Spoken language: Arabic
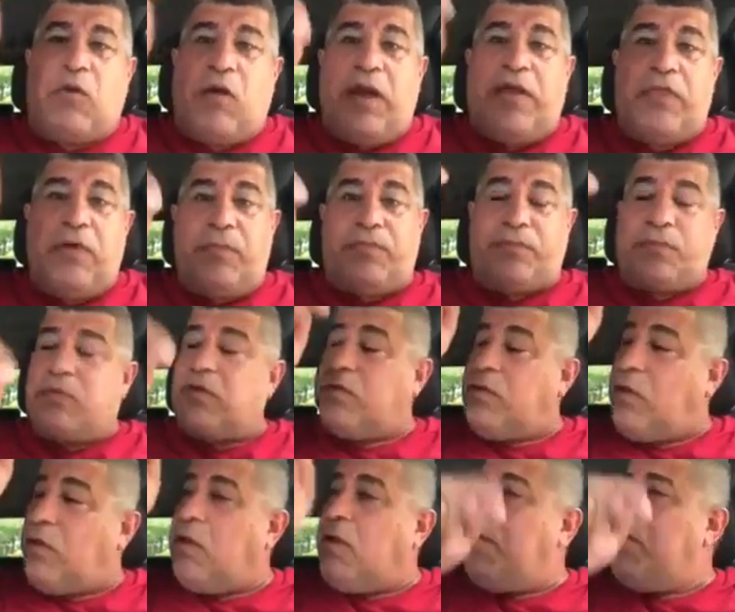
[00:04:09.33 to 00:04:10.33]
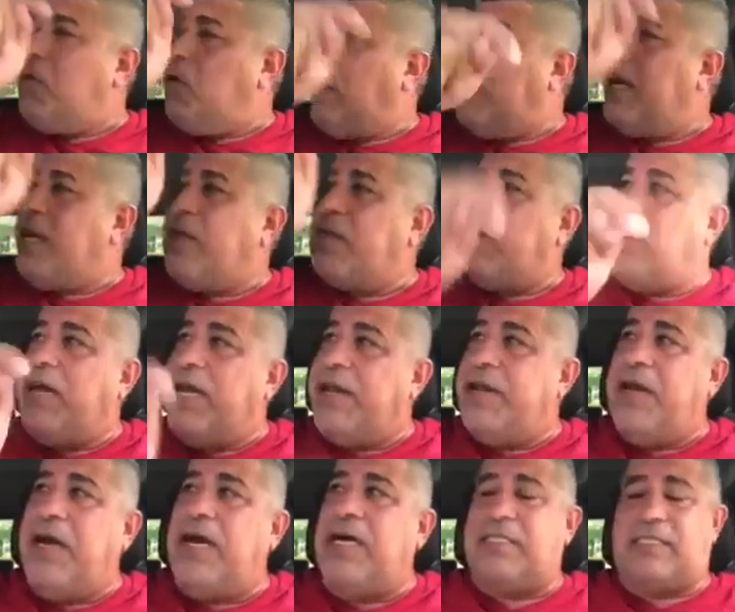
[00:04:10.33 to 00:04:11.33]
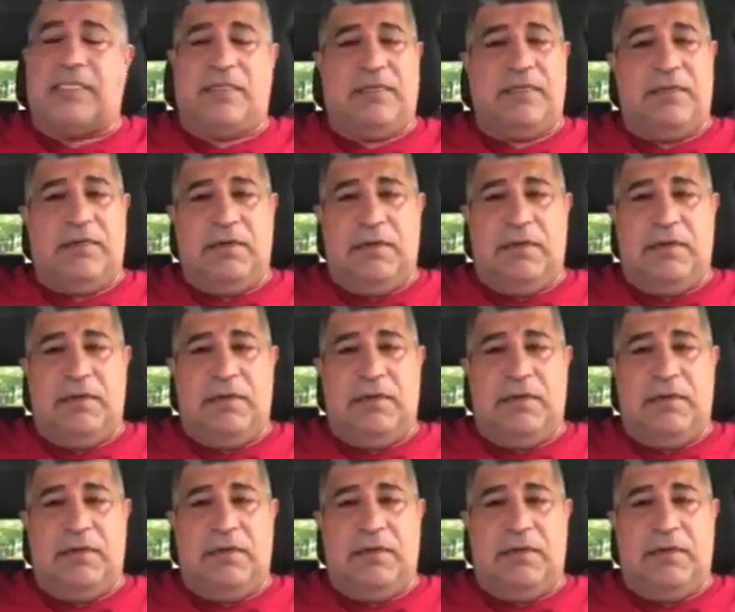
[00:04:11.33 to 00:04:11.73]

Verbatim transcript: ويا ويا ذول الناس